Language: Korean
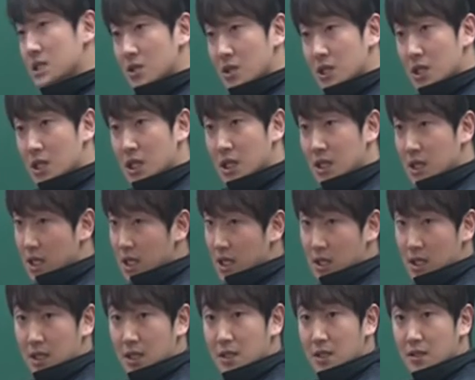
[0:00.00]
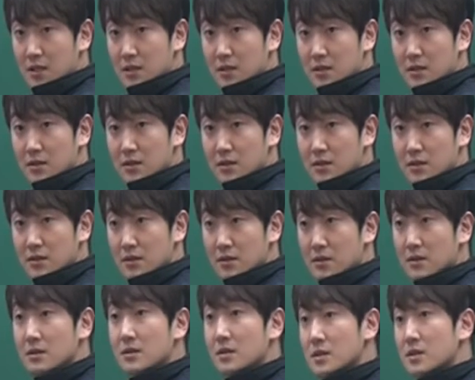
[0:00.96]
이렇게 되겠네. 네.
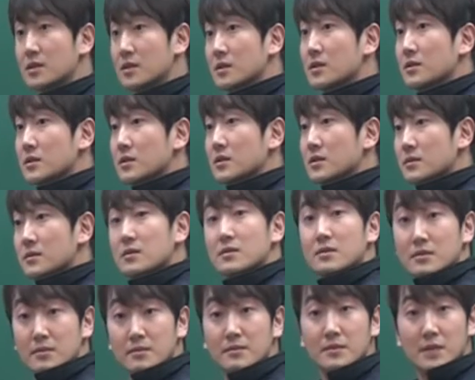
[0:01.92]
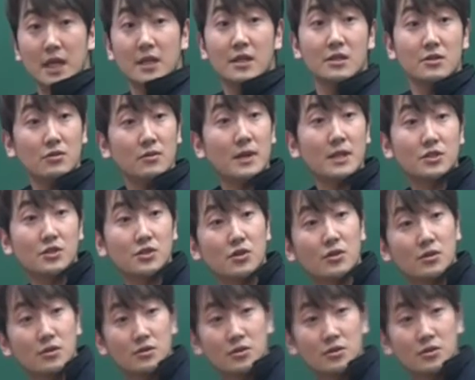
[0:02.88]
다 되는 거 맞죠?